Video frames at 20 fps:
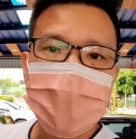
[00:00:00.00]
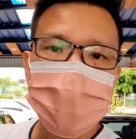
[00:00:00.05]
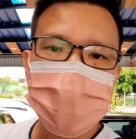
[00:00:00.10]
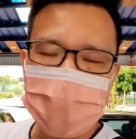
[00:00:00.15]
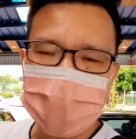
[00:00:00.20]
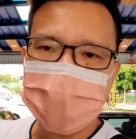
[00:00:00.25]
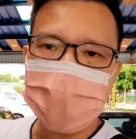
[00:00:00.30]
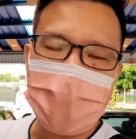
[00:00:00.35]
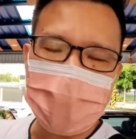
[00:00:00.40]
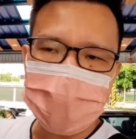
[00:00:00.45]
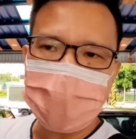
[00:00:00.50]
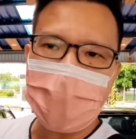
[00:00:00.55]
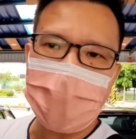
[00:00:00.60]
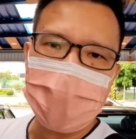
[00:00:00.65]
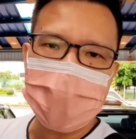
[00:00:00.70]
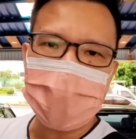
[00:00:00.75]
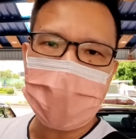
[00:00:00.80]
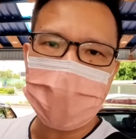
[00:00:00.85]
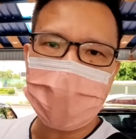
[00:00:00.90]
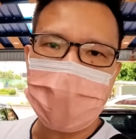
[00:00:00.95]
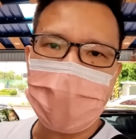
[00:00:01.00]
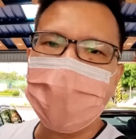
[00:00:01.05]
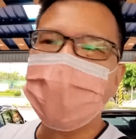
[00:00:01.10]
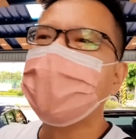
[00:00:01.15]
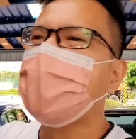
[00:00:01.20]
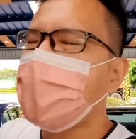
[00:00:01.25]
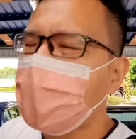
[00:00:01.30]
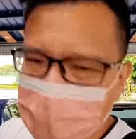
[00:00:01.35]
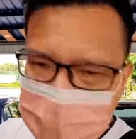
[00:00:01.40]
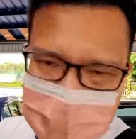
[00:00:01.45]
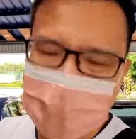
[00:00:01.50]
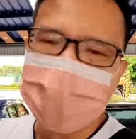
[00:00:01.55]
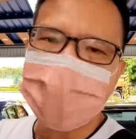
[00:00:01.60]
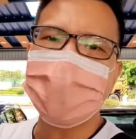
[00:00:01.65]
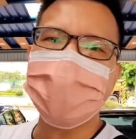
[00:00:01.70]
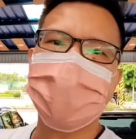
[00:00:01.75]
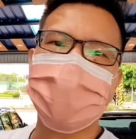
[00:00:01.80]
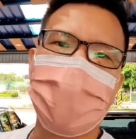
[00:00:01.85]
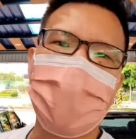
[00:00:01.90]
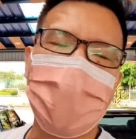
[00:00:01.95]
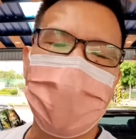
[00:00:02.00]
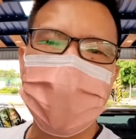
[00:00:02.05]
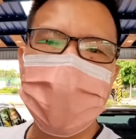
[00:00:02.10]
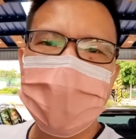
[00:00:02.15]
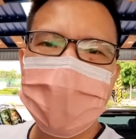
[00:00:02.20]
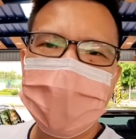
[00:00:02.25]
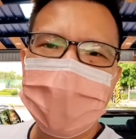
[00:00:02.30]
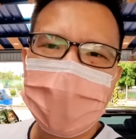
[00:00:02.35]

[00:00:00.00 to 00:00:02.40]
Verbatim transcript: 所以我就安排一趟啊，刚好趁这个时候，